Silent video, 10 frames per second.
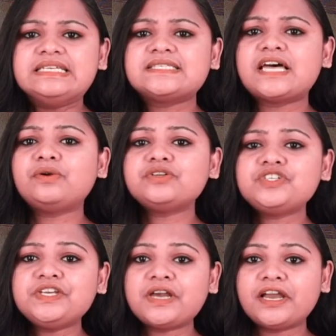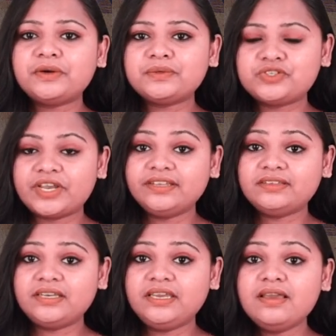సరోజిని నాయుడు
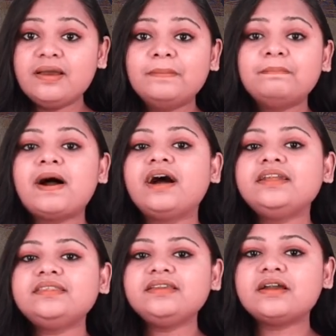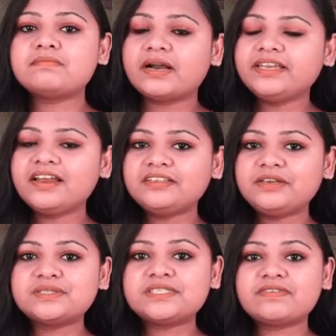జయంతిని భారతీయ మహిళా
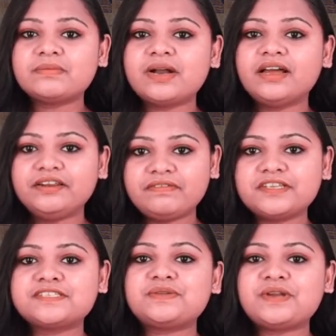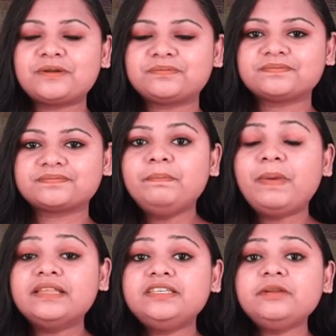దినోత్సవంగా నిర్వహిస్తున్నారు
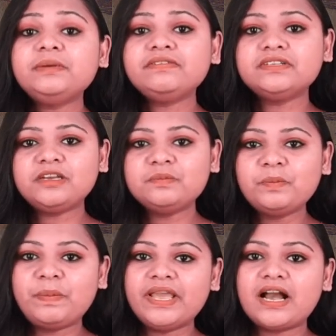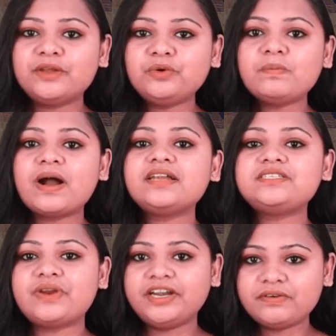పద్దెనిమిది వందల ముప్పై ఆరు
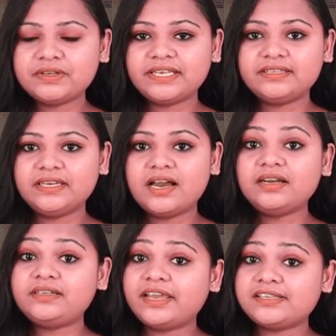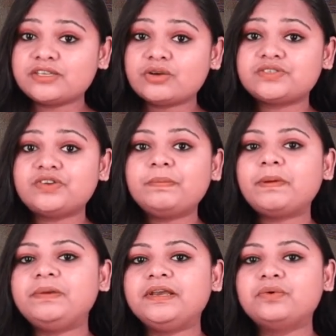మార్చ్ రెండవ తేదీన టెక్సాస్
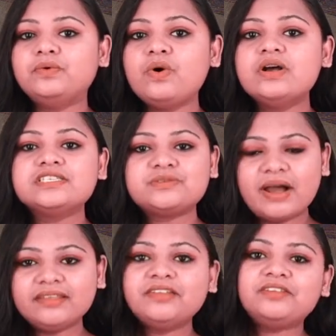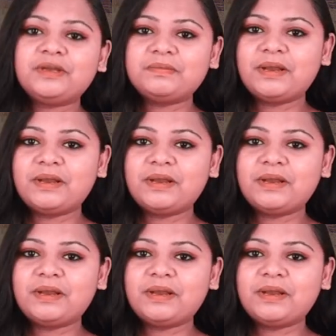కు స్వాతంత్ర్యం